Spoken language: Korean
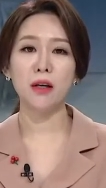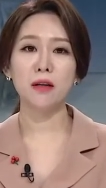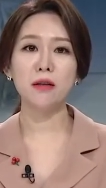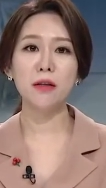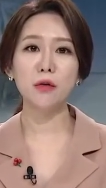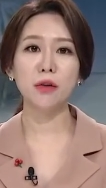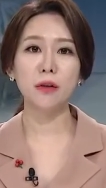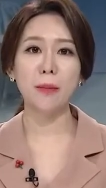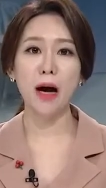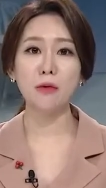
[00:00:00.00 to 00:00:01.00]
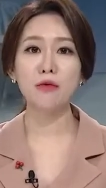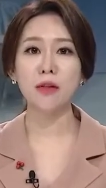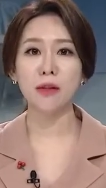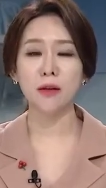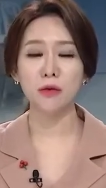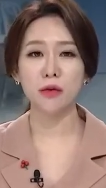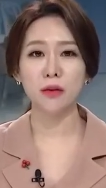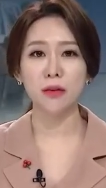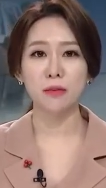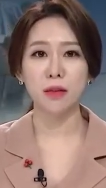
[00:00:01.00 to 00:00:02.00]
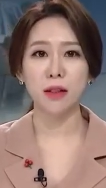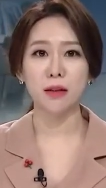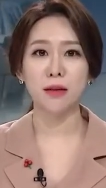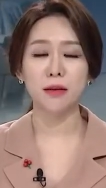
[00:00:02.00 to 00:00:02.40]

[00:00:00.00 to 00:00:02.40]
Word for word: 그 이유를 박웅 기자가 취재했습니다.